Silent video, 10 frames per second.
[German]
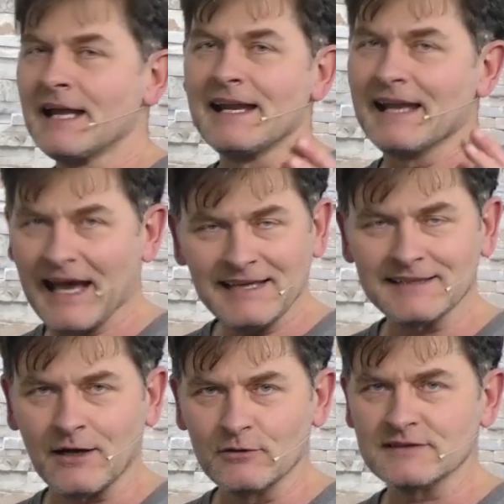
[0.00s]

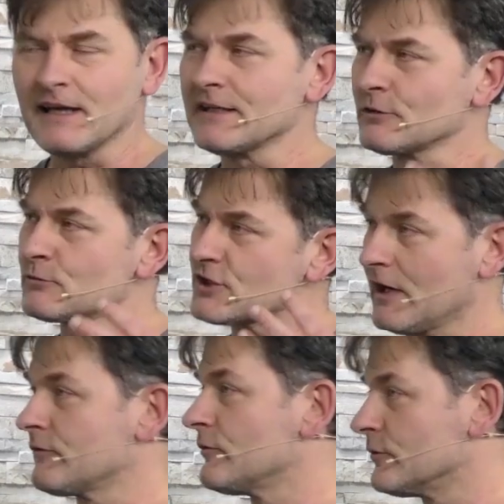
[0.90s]
leicht ausreicht, um
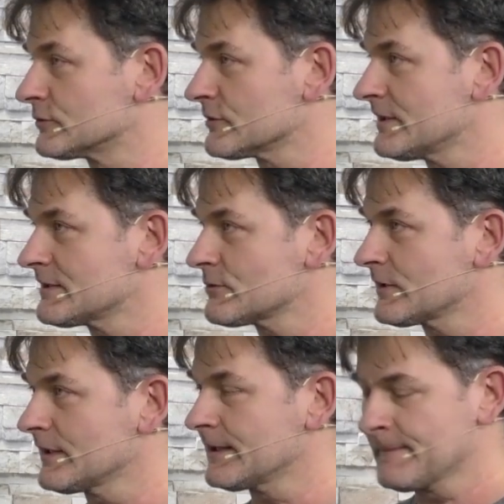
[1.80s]
scharfe Fotos
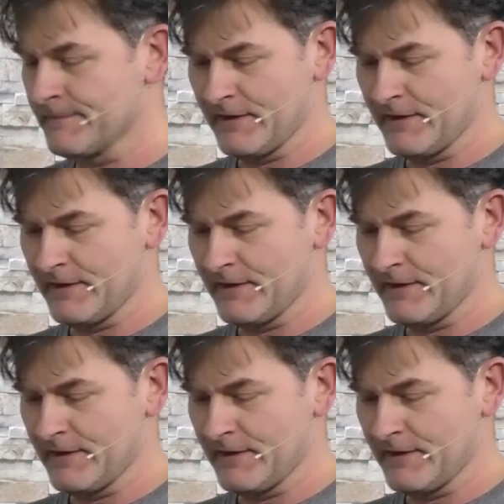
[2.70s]
hinzukriegen.